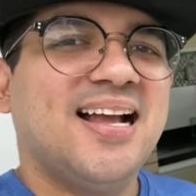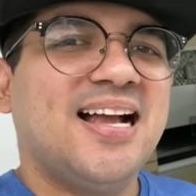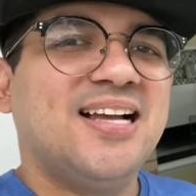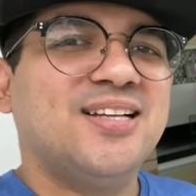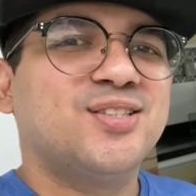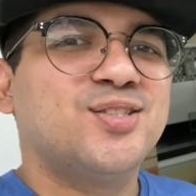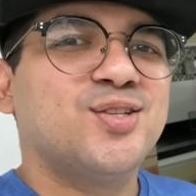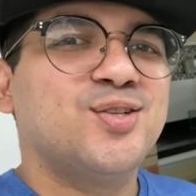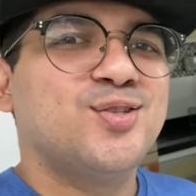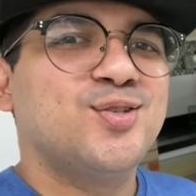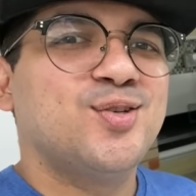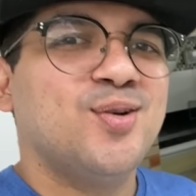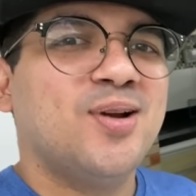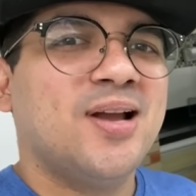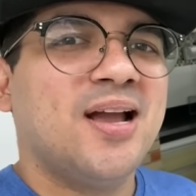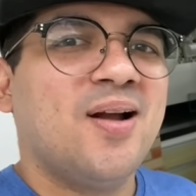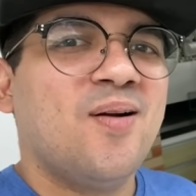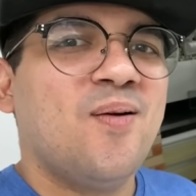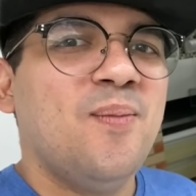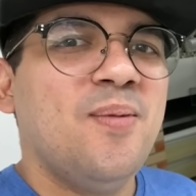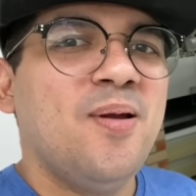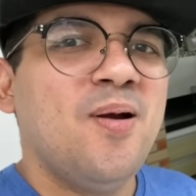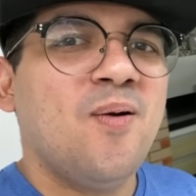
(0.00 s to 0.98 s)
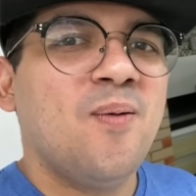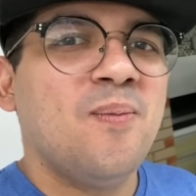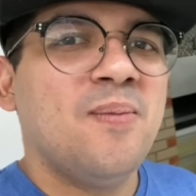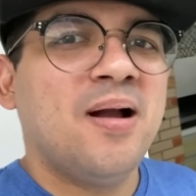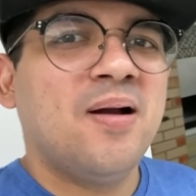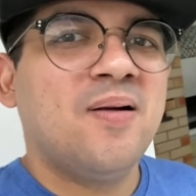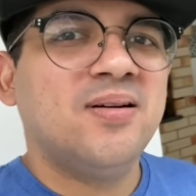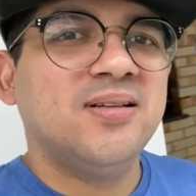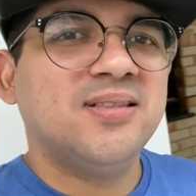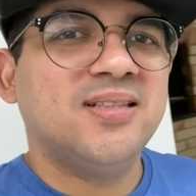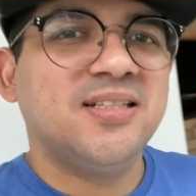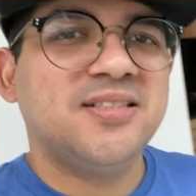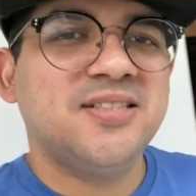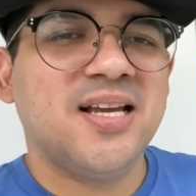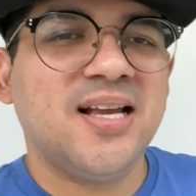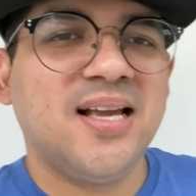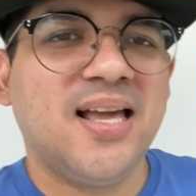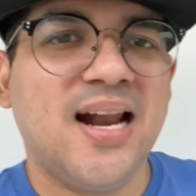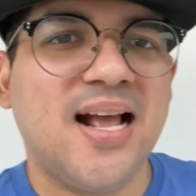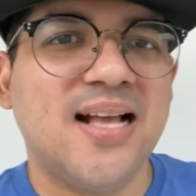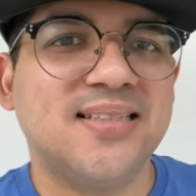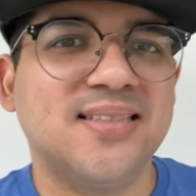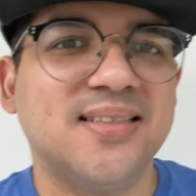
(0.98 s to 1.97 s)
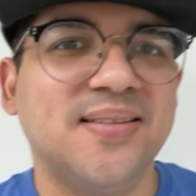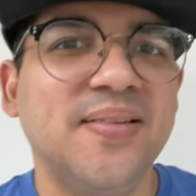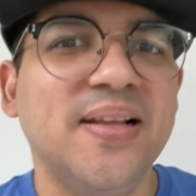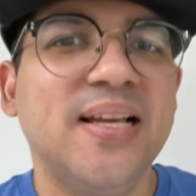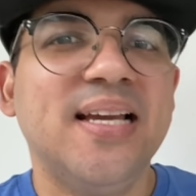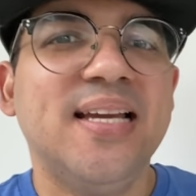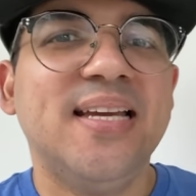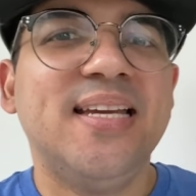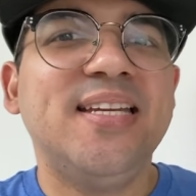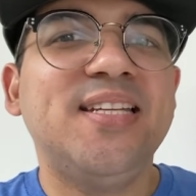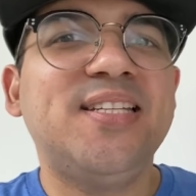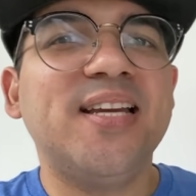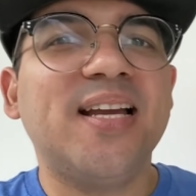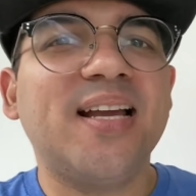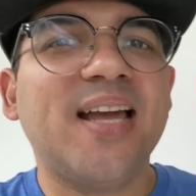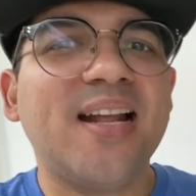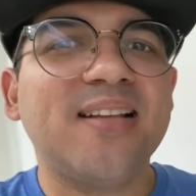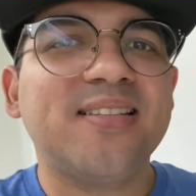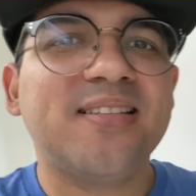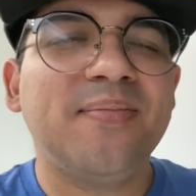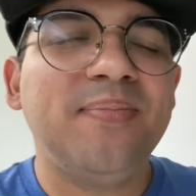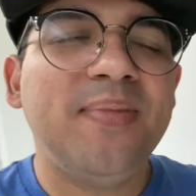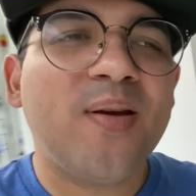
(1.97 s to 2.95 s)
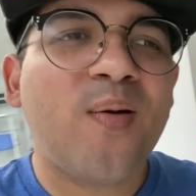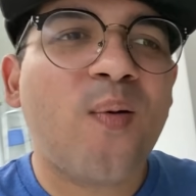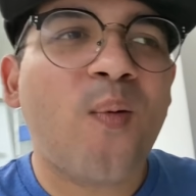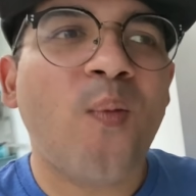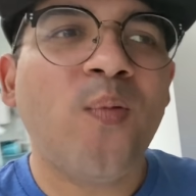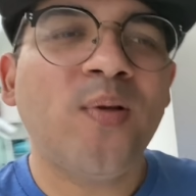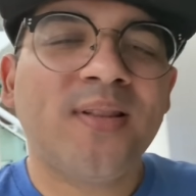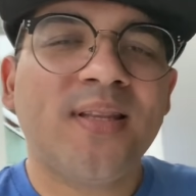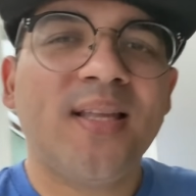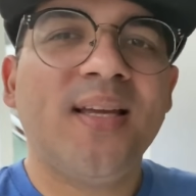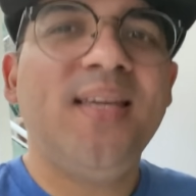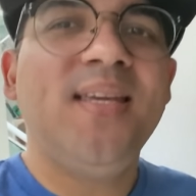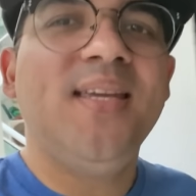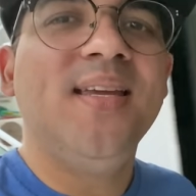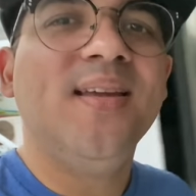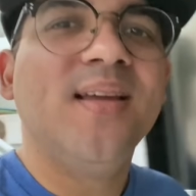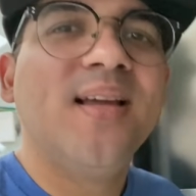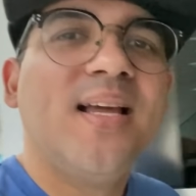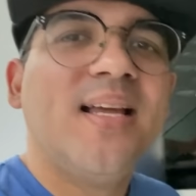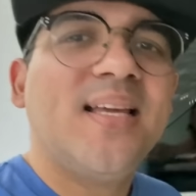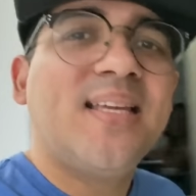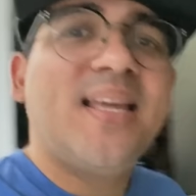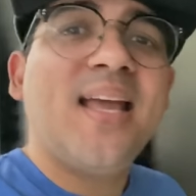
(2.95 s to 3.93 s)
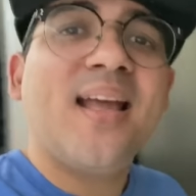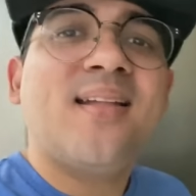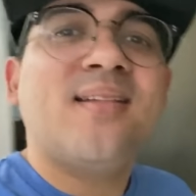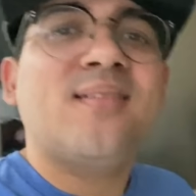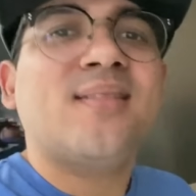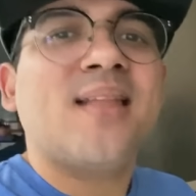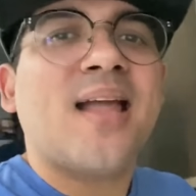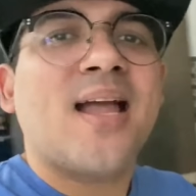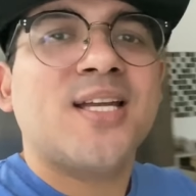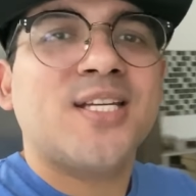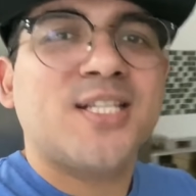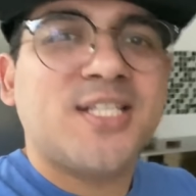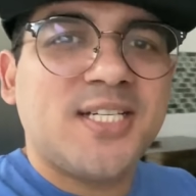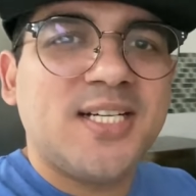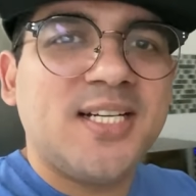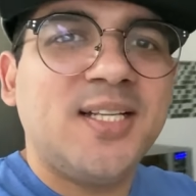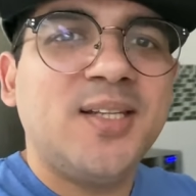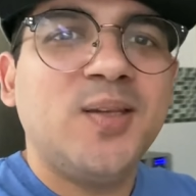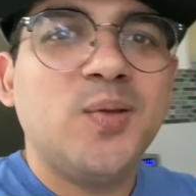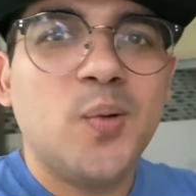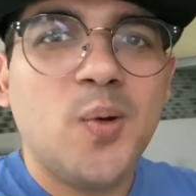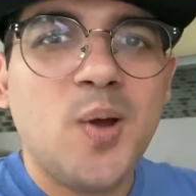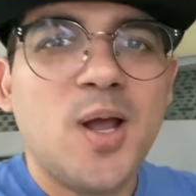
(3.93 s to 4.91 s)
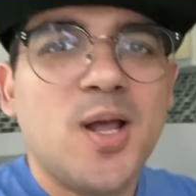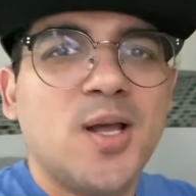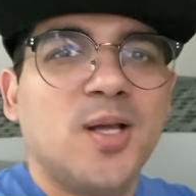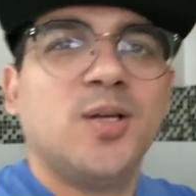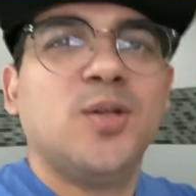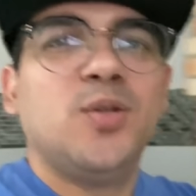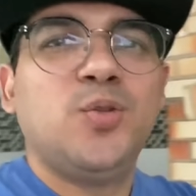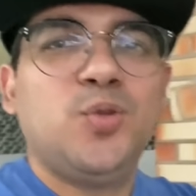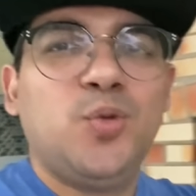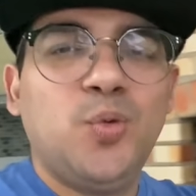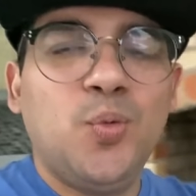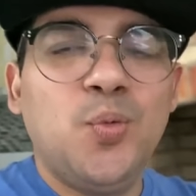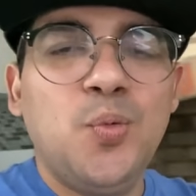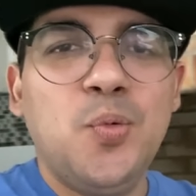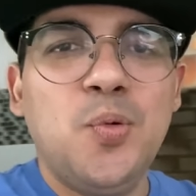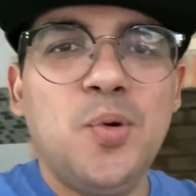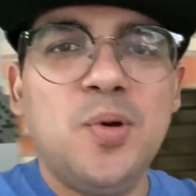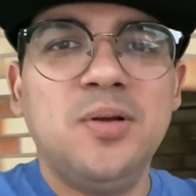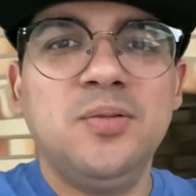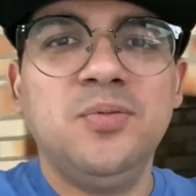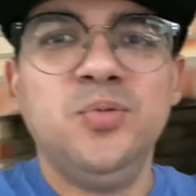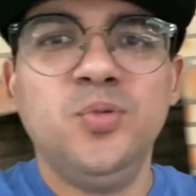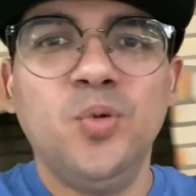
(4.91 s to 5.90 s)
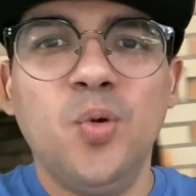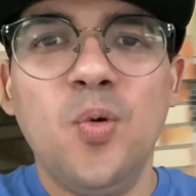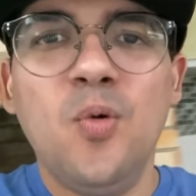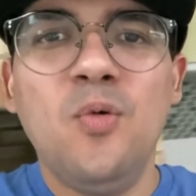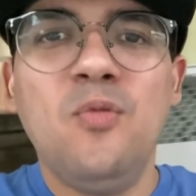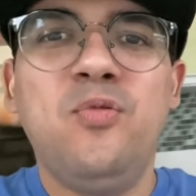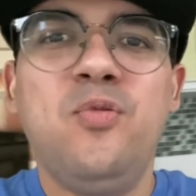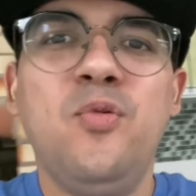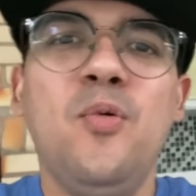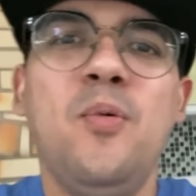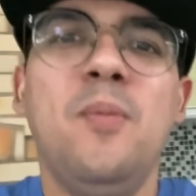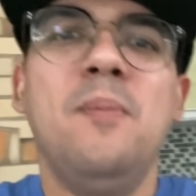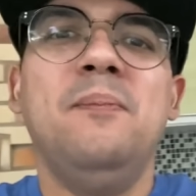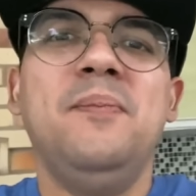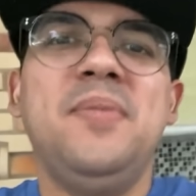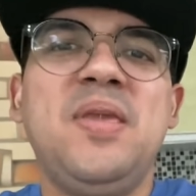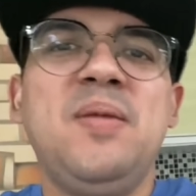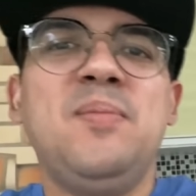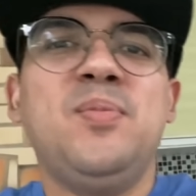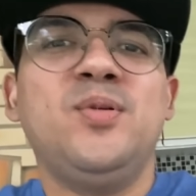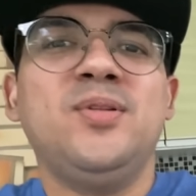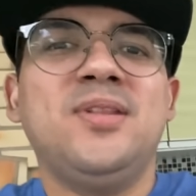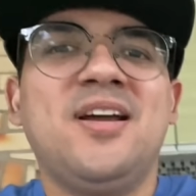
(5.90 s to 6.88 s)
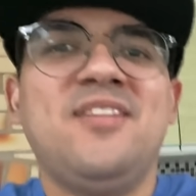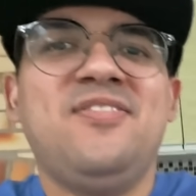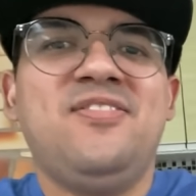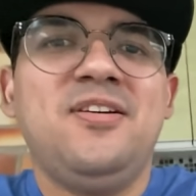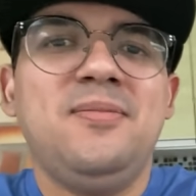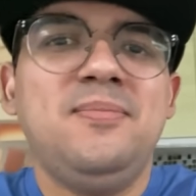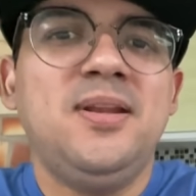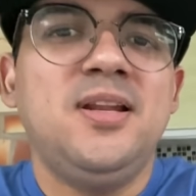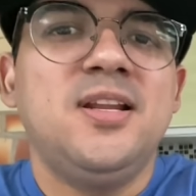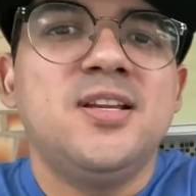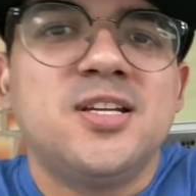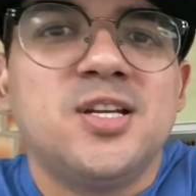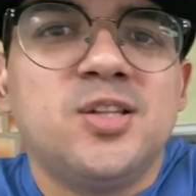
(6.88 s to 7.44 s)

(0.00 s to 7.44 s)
A Juju quer comer alguma coisa da Tia Graça. E Tia Graça, me conta aí, o que que tá achando do novo membro da família?